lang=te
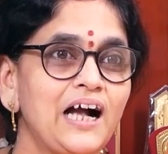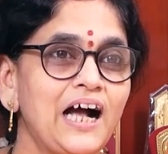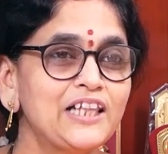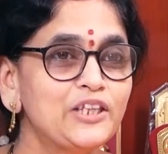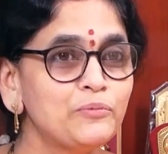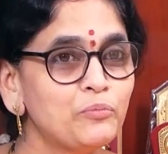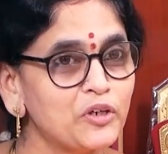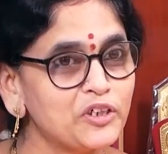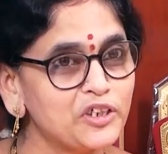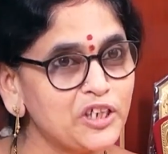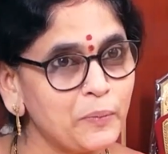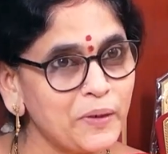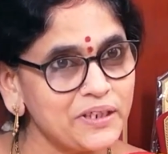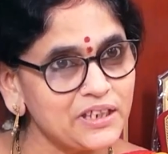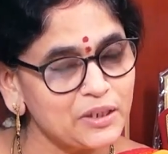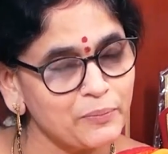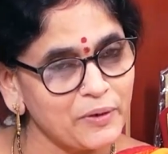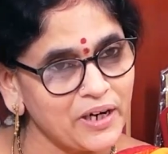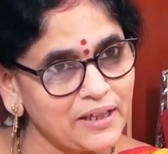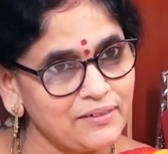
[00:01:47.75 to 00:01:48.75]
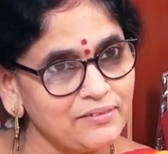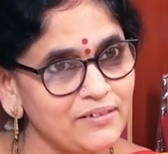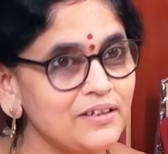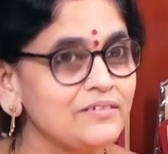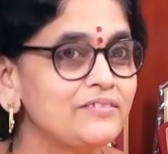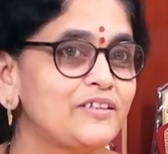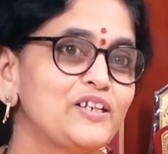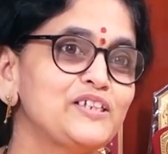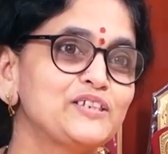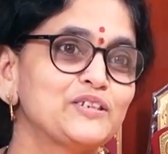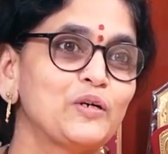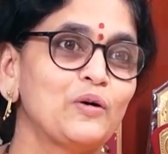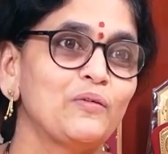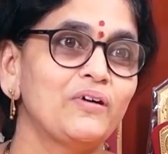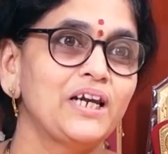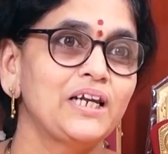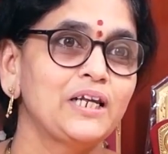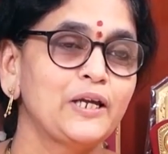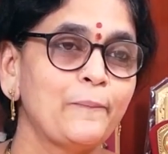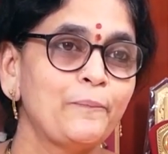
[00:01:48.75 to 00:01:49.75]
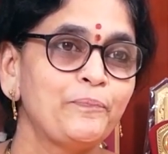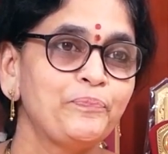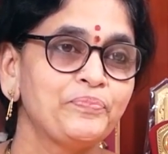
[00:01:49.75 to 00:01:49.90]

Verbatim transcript: అది మొట్టమొదట మనందరం తెలుసుకోవాలి